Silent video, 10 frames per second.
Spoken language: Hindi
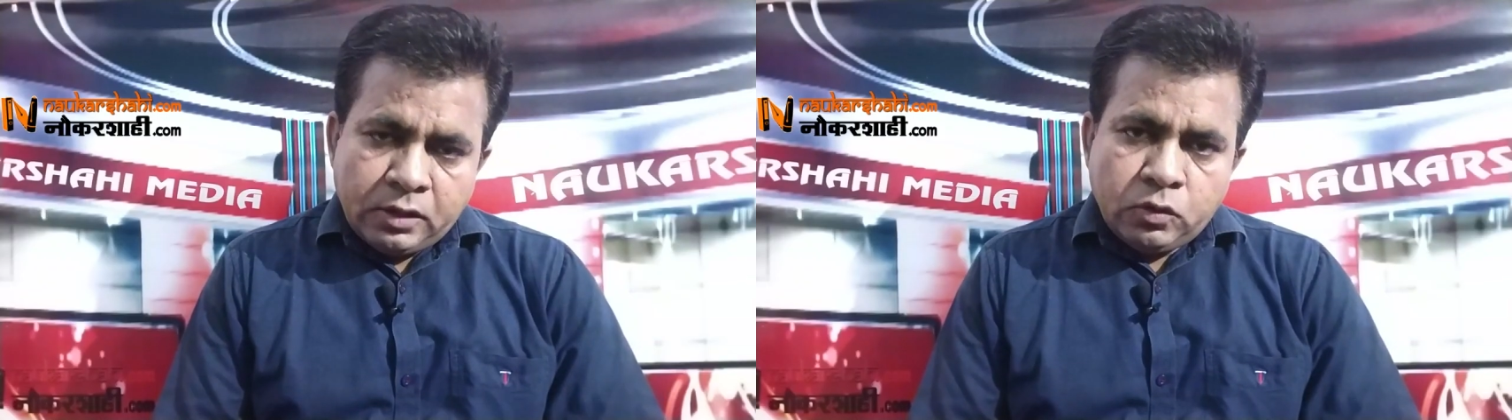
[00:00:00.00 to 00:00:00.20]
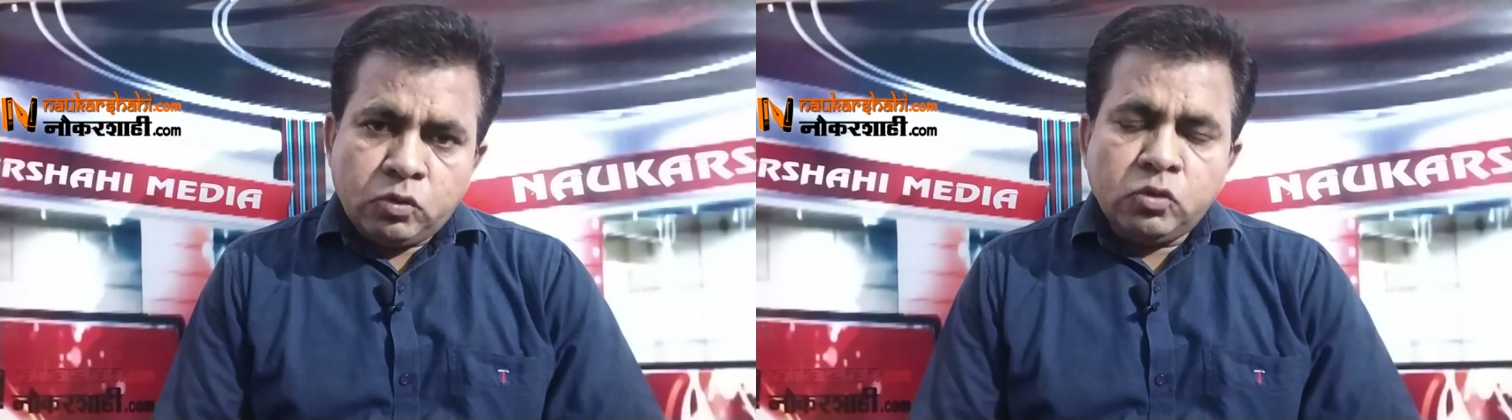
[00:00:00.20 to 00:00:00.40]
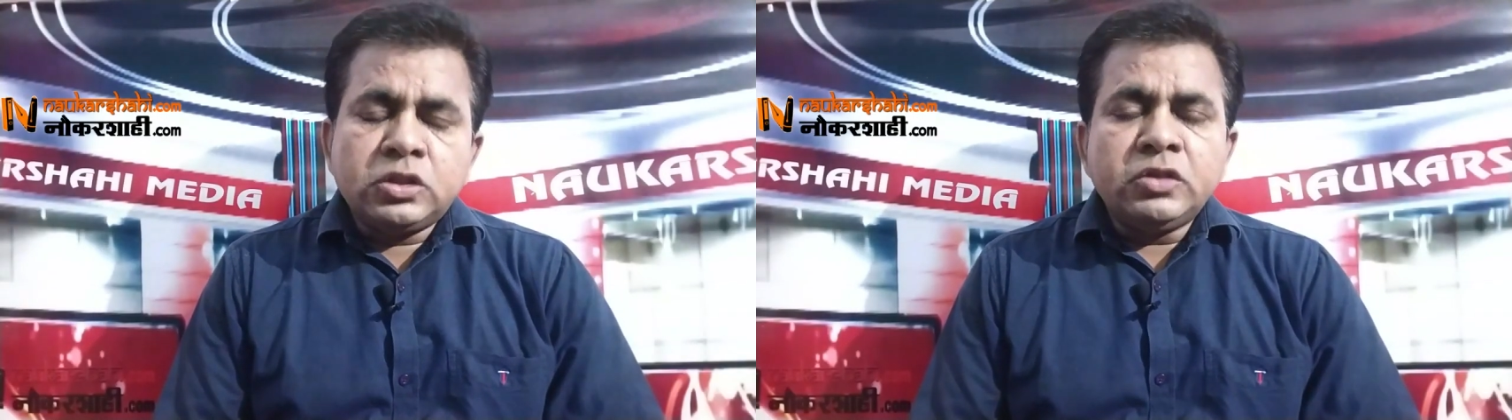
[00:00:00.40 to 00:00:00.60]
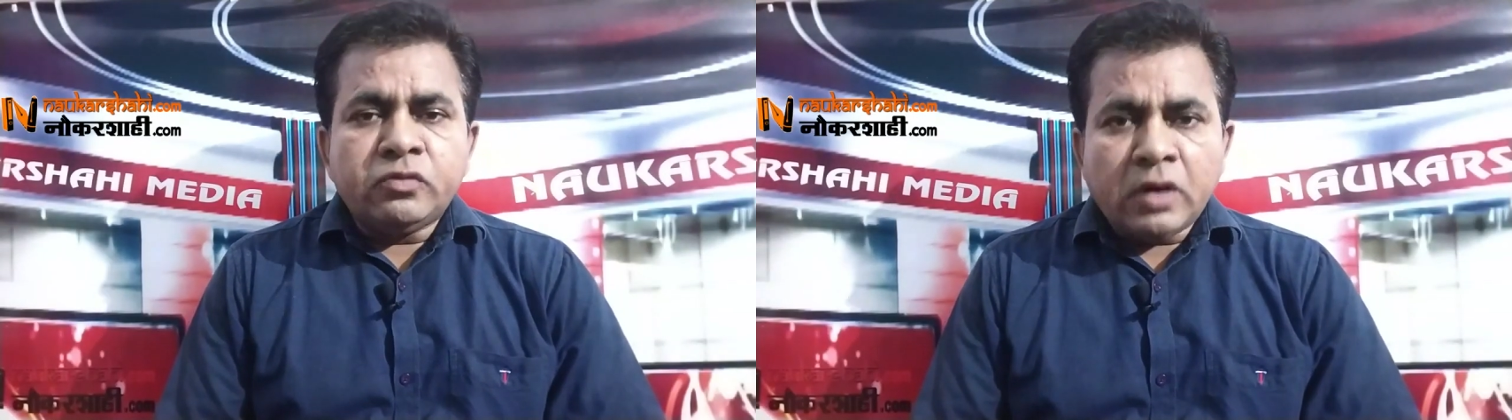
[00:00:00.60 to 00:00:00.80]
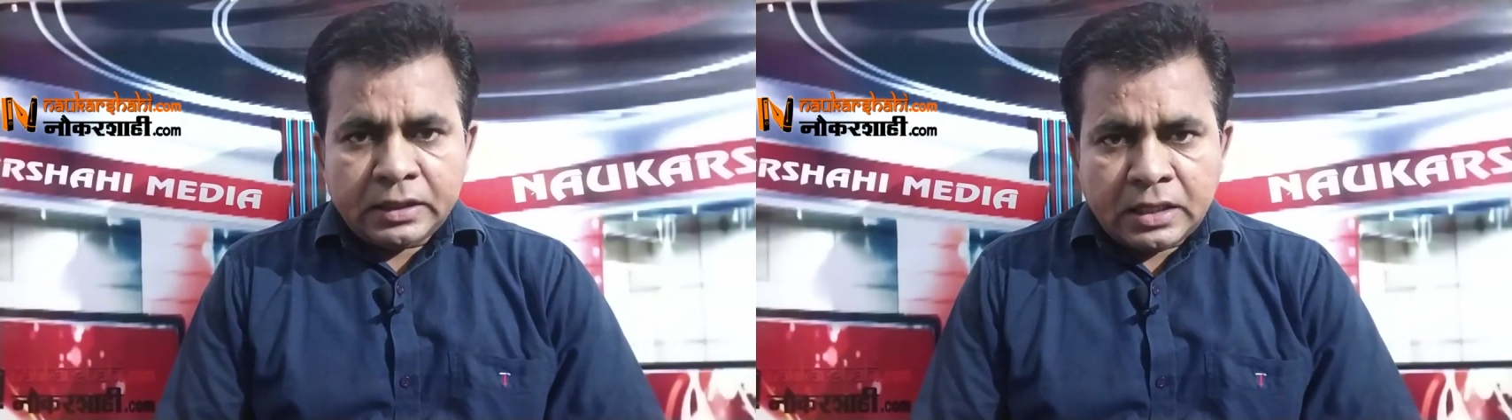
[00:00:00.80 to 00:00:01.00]
के लोगों से
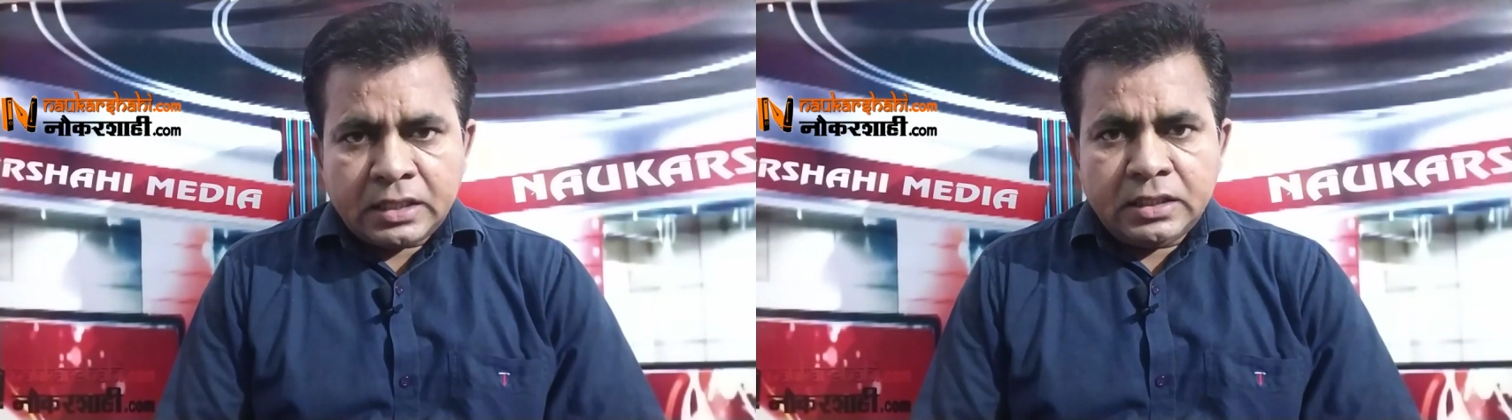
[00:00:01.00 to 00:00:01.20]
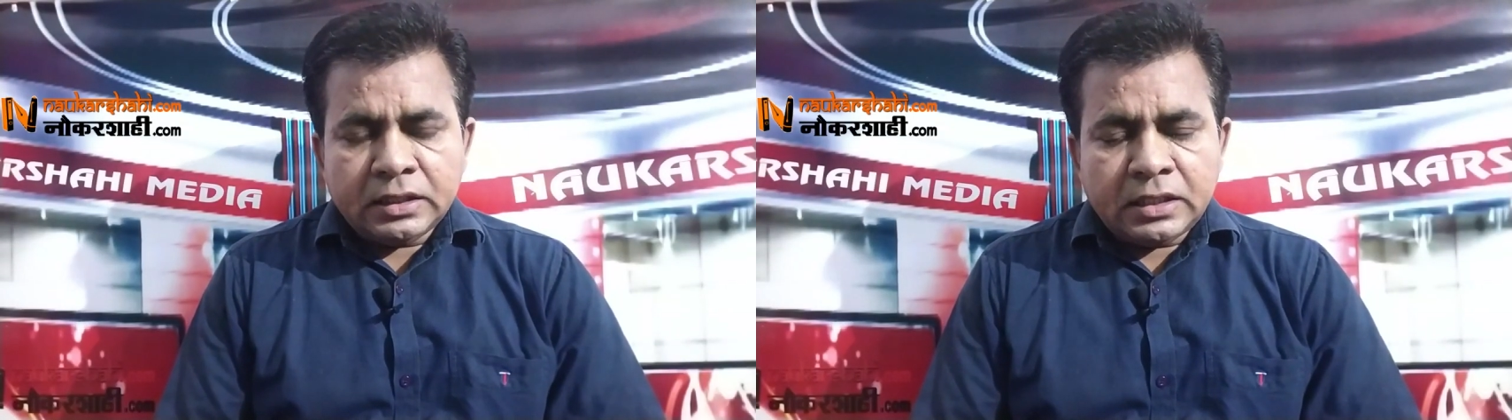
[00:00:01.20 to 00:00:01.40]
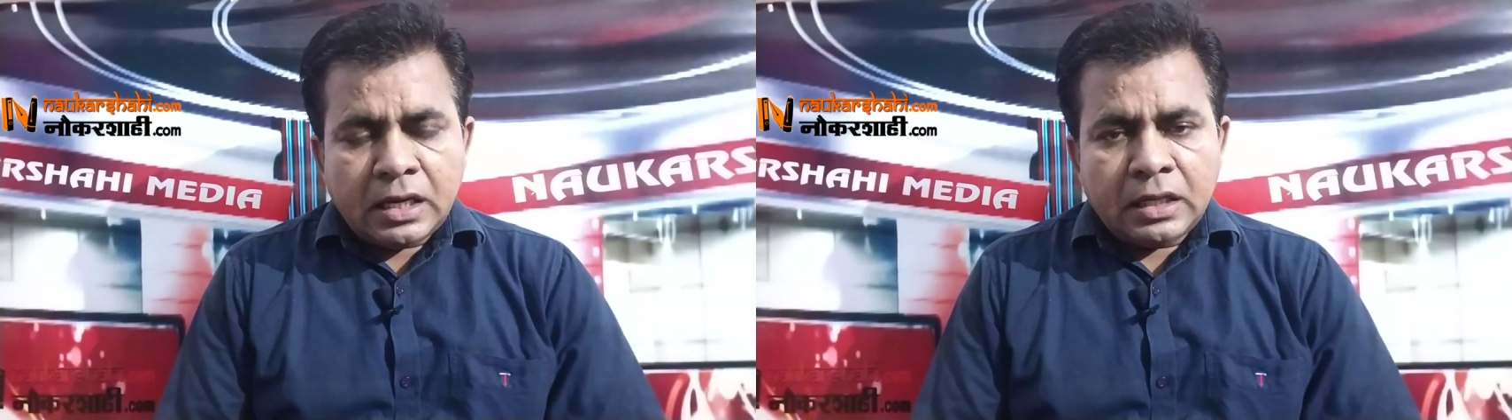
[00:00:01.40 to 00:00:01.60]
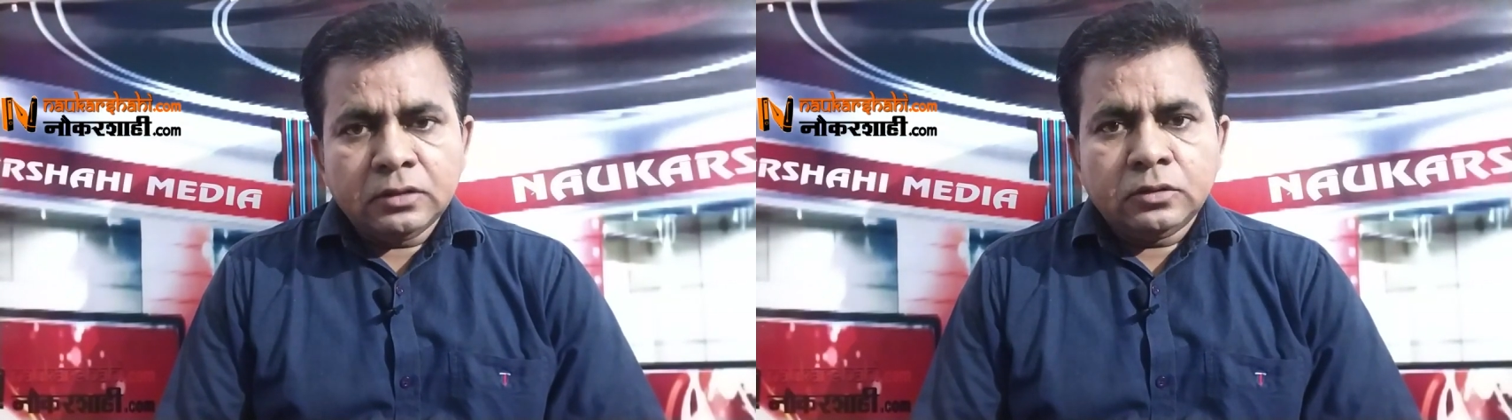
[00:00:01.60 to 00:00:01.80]
वादा किया था